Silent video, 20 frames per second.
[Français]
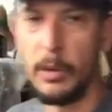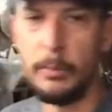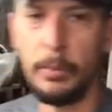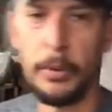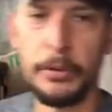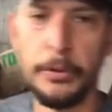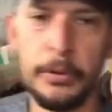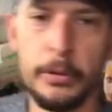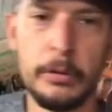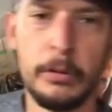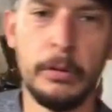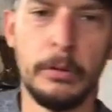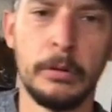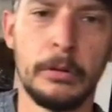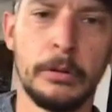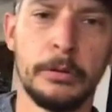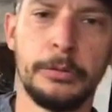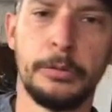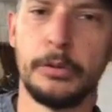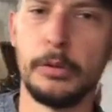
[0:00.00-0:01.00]
important
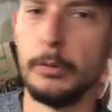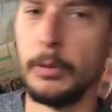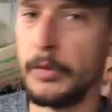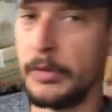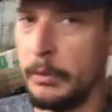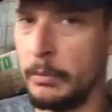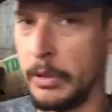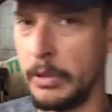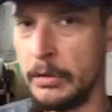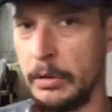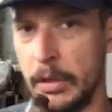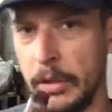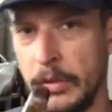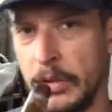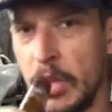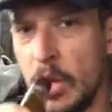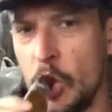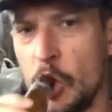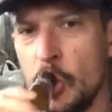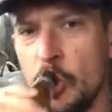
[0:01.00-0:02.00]
quand, tu commences à bricoler,
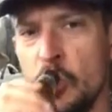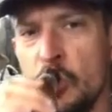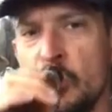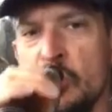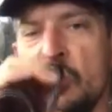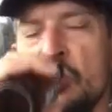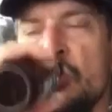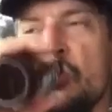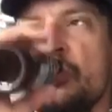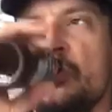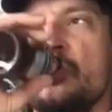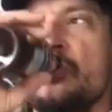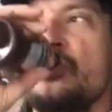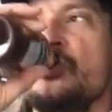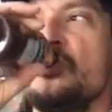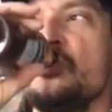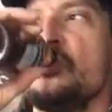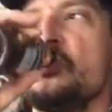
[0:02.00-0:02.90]
c'est de